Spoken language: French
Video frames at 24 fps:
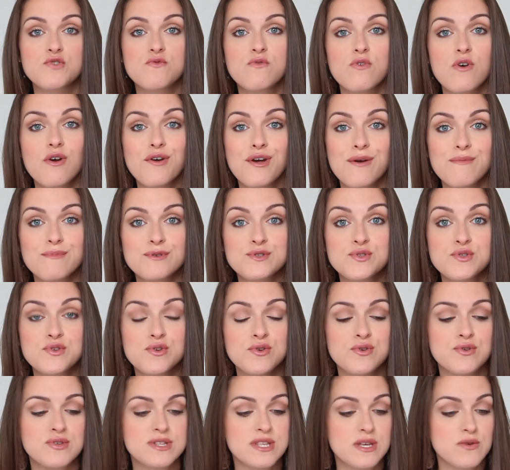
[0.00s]
Je vous recommande
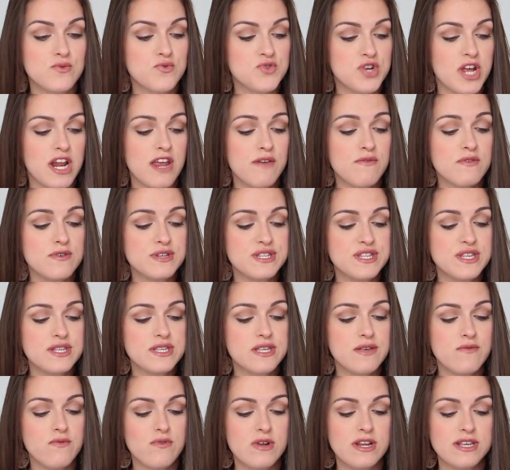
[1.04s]
ces rouges à lèvres aussi
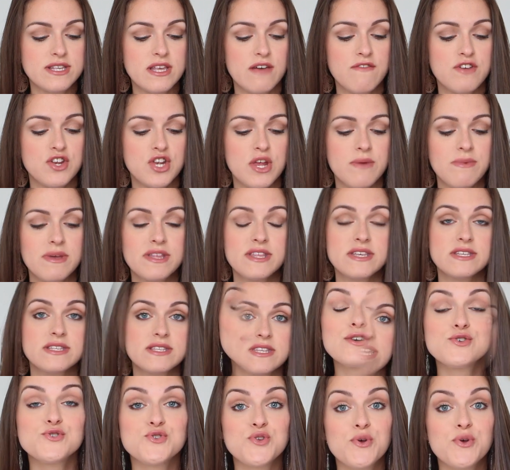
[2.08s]
si vous ne les avez jamais testés.